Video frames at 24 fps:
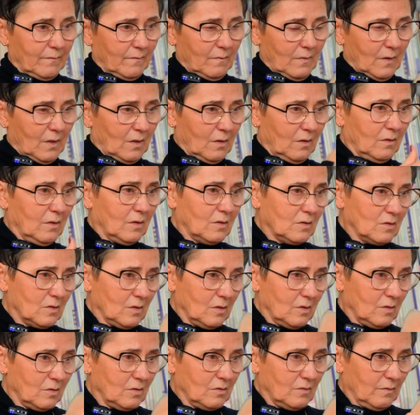na, na,
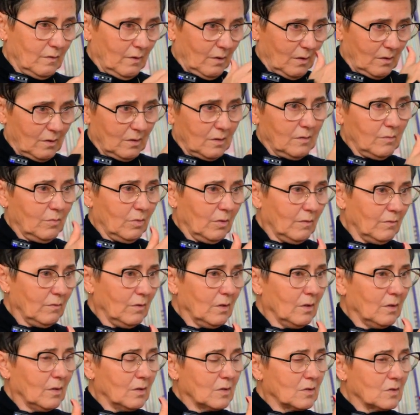cztery ćwiartki,
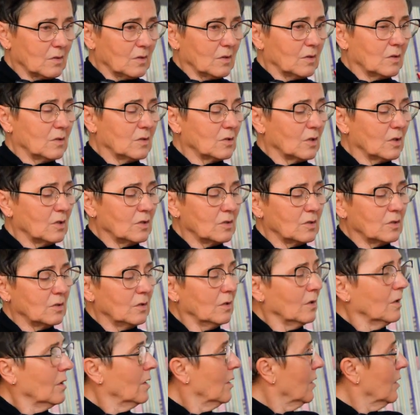prawda, na cztery części,